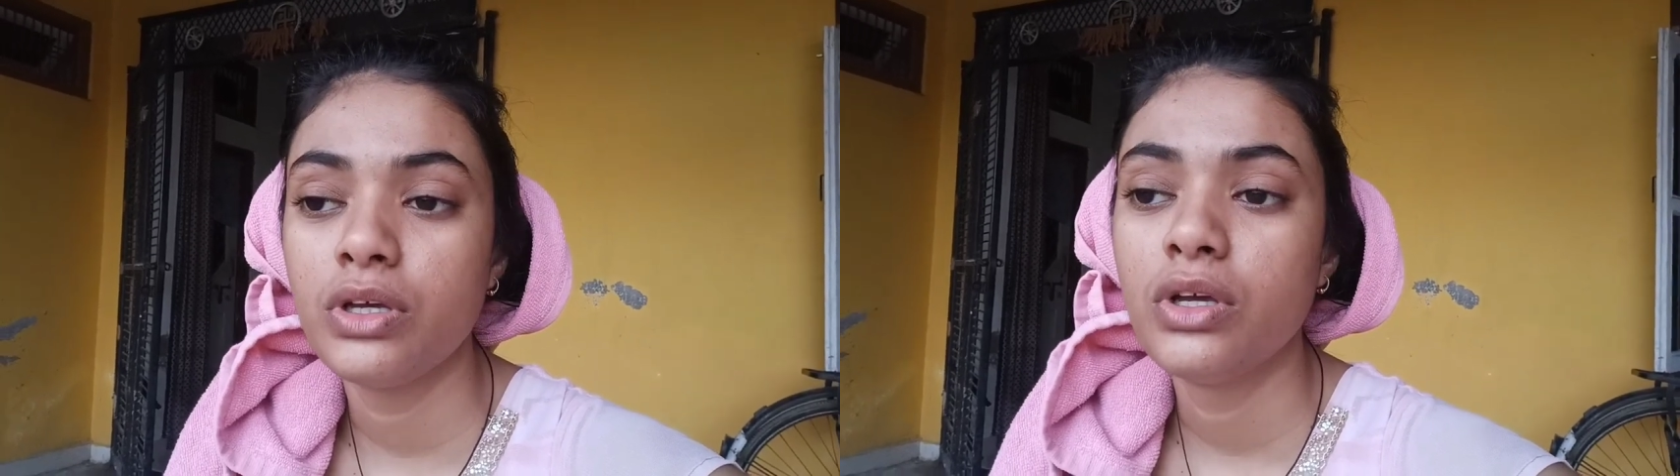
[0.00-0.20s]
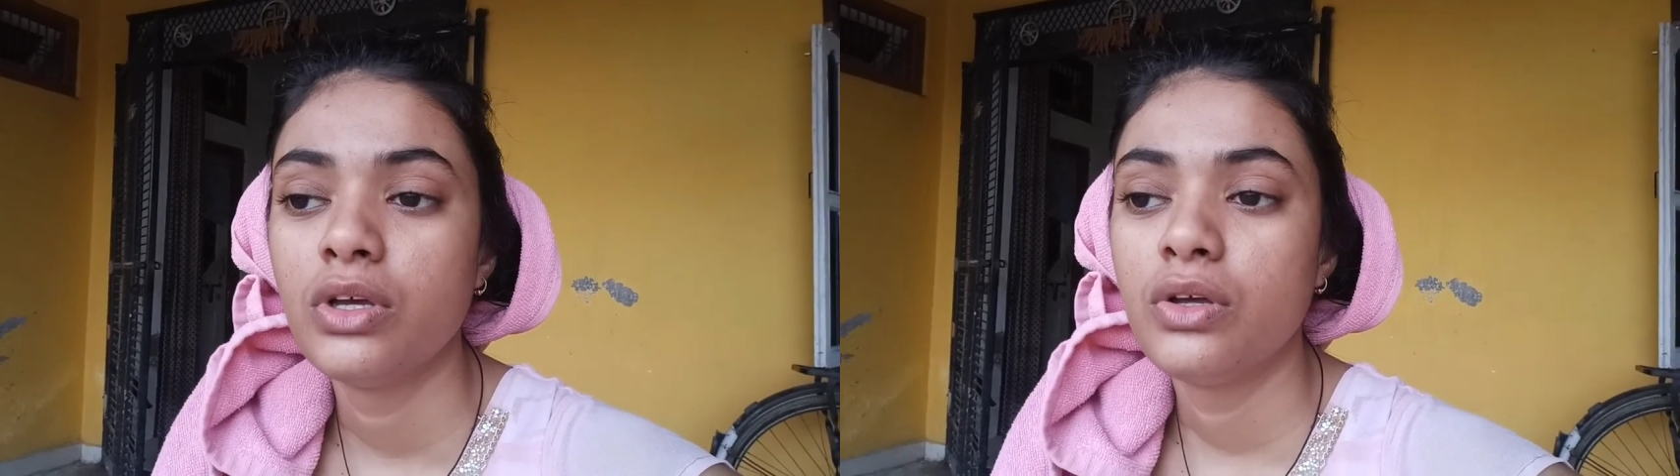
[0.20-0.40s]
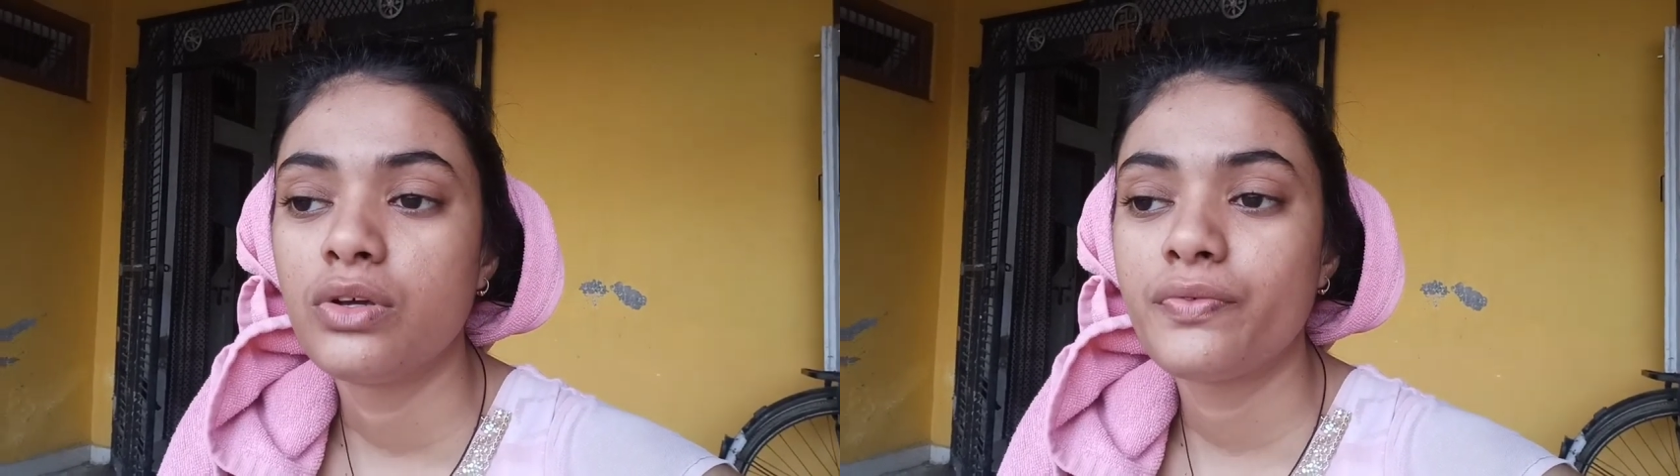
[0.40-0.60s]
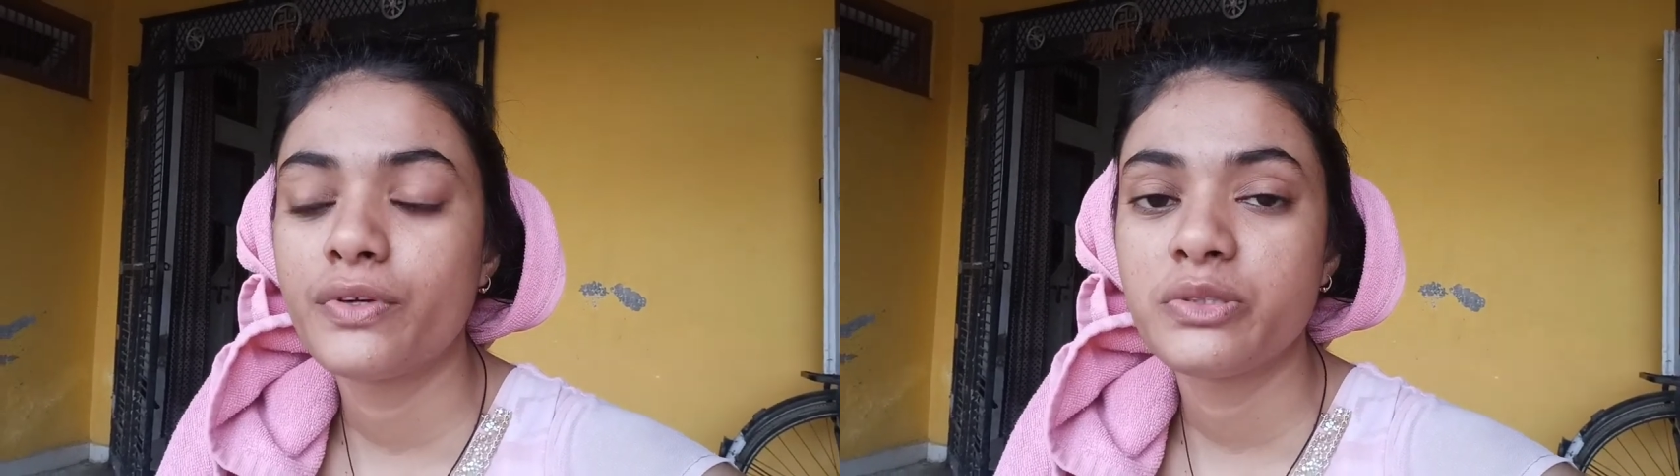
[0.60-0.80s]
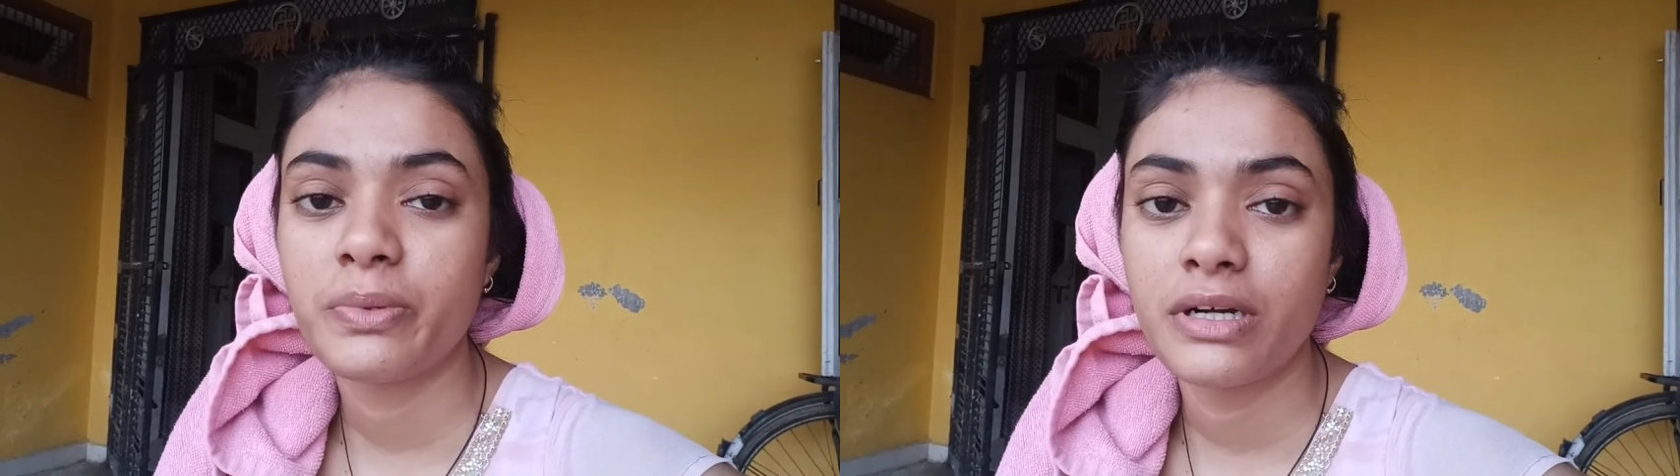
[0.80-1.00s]
क्योंकि
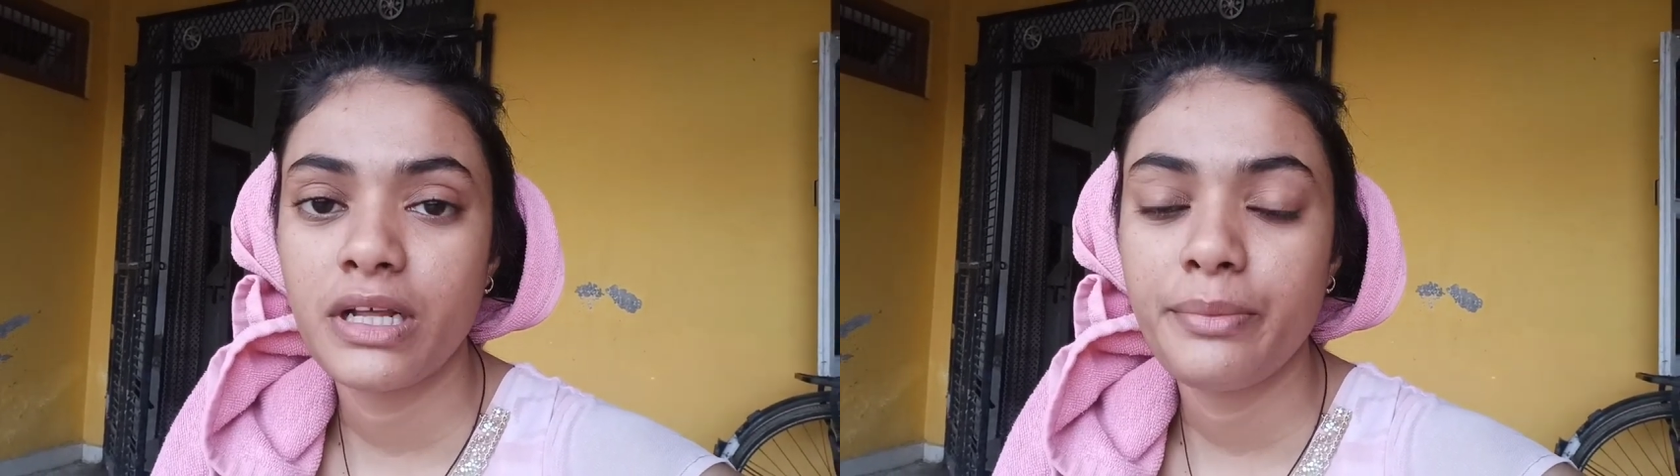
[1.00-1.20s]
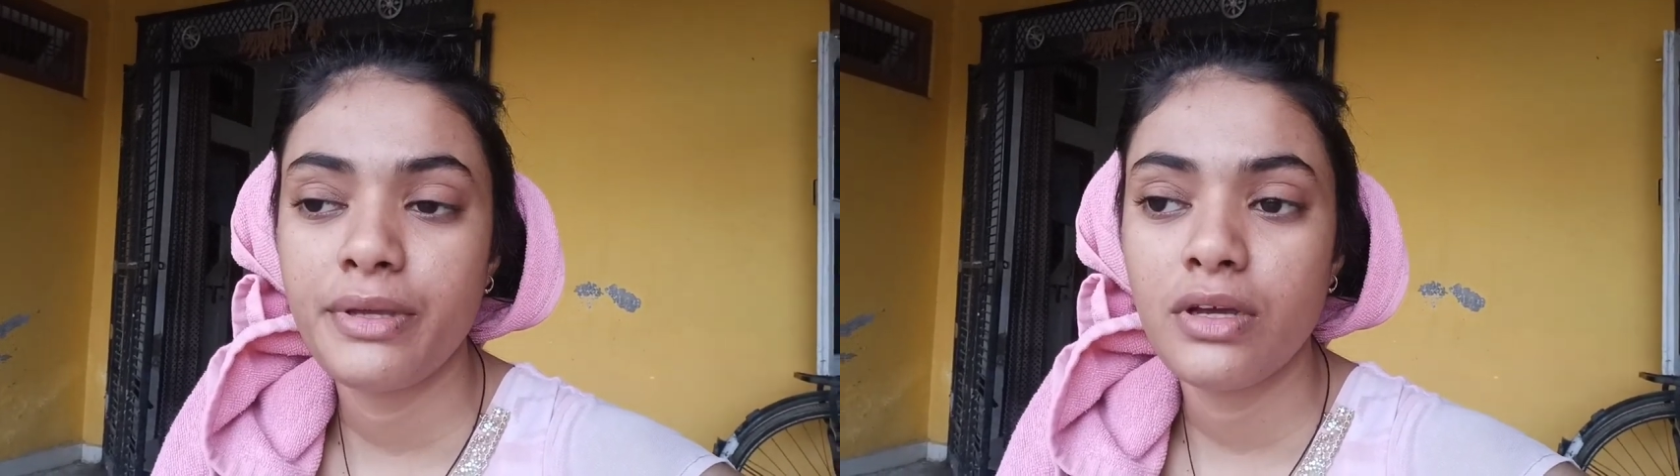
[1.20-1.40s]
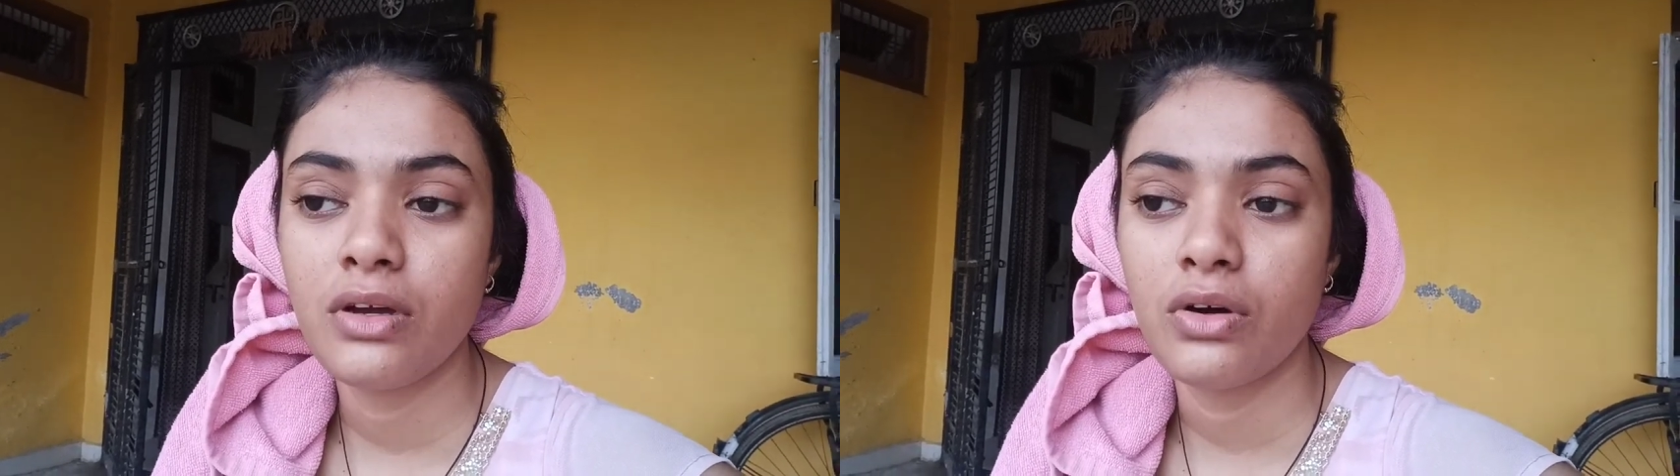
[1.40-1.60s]
फ्रेंड्स पढ़ना भी है